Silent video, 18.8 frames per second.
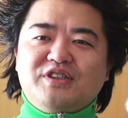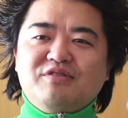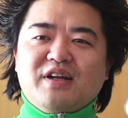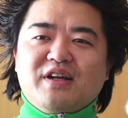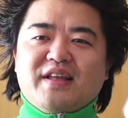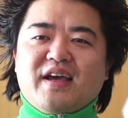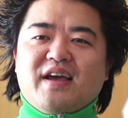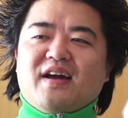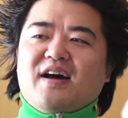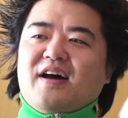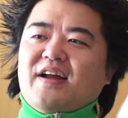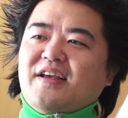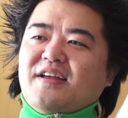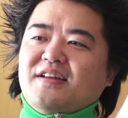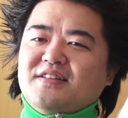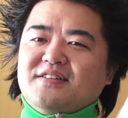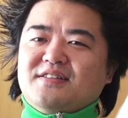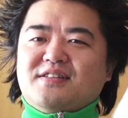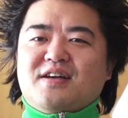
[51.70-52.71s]
ちはね、
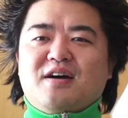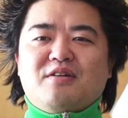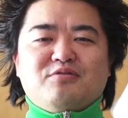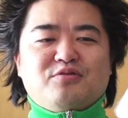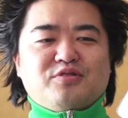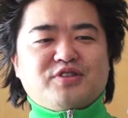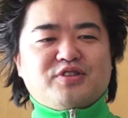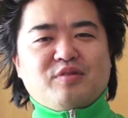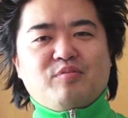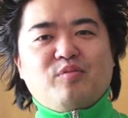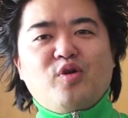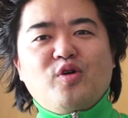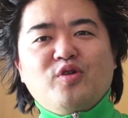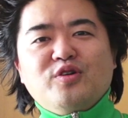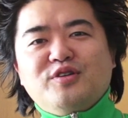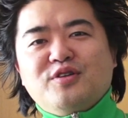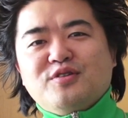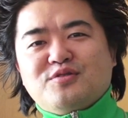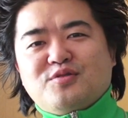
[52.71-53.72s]
カレーに使うとして、も
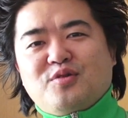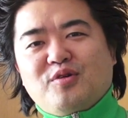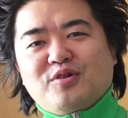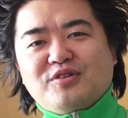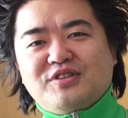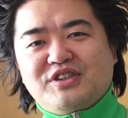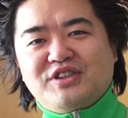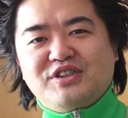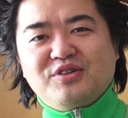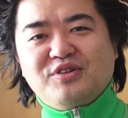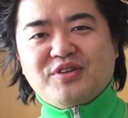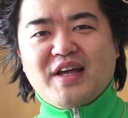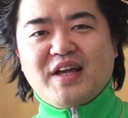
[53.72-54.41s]
う一つこっちを